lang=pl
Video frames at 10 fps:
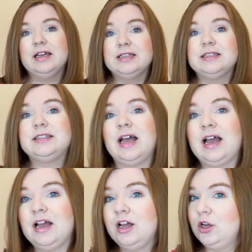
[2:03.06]

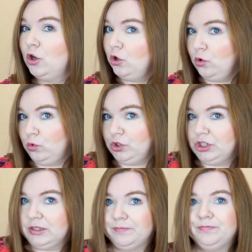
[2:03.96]
za
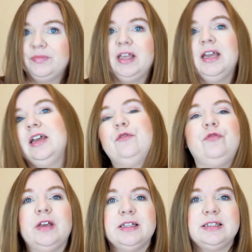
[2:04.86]
luźny.
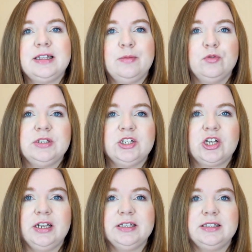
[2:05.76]
Więc ta
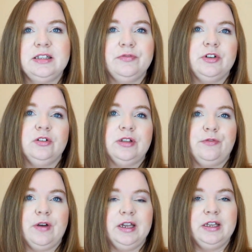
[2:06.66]
bluzeczka niestety wygląda
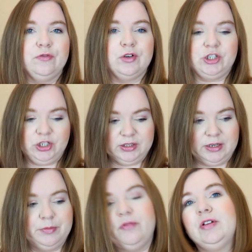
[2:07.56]
fajnie, właśnie
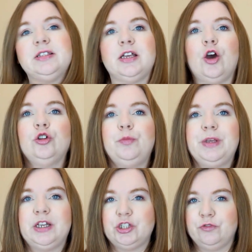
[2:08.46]
tak mniej więcej od
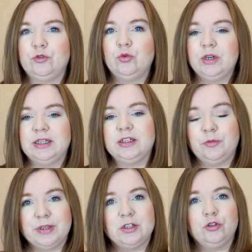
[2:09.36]
piersi w górę,
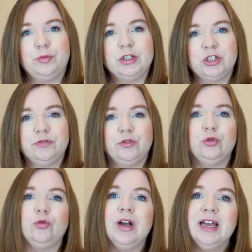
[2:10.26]
natomiast od piersi w
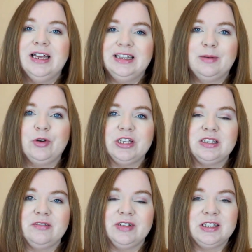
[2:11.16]
dół dla mojej
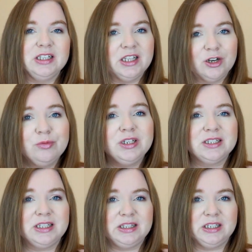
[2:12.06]
sylwetki nie robi
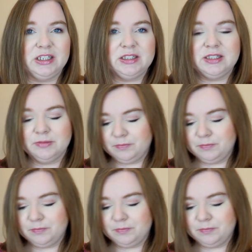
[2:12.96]
niestety nic.